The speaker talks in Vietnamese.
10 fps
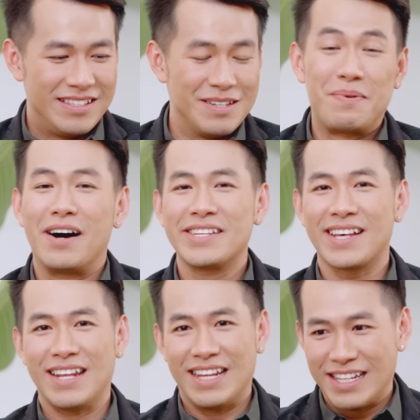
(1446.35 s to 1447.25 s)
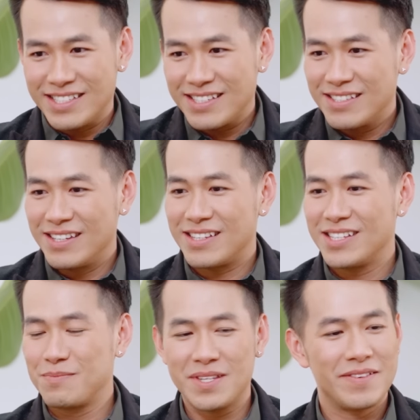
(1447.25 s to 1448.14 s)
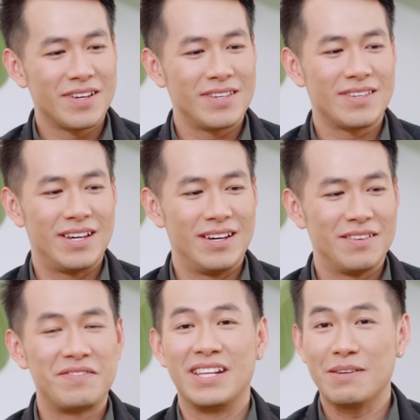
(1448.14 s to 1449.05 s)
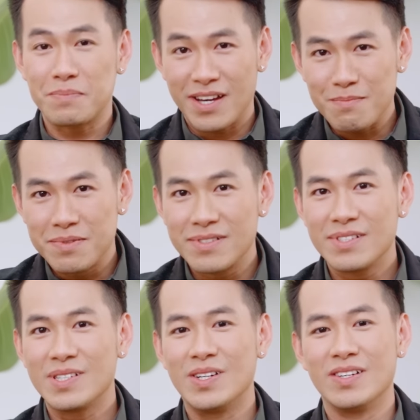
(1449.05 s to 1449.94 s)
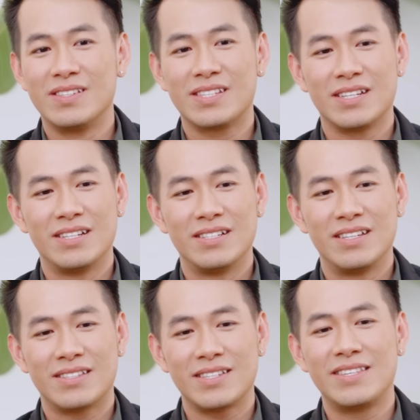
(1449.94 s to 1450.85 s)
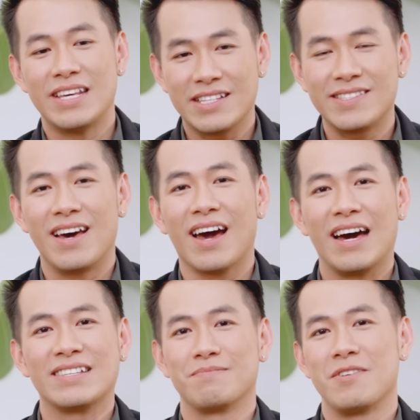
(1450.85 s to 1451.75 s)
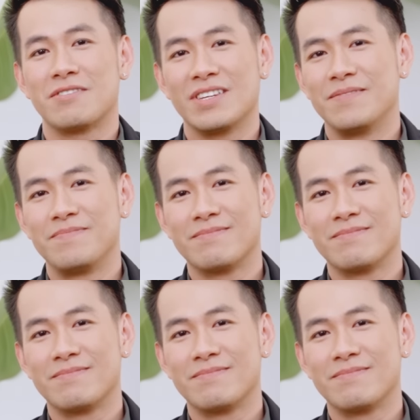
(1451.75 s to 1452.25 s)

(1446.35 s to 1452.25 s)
Japan ein Land, in das mich wirklich uh, verliebt habe und uh, in das ich jedes Jahr reisen möchte.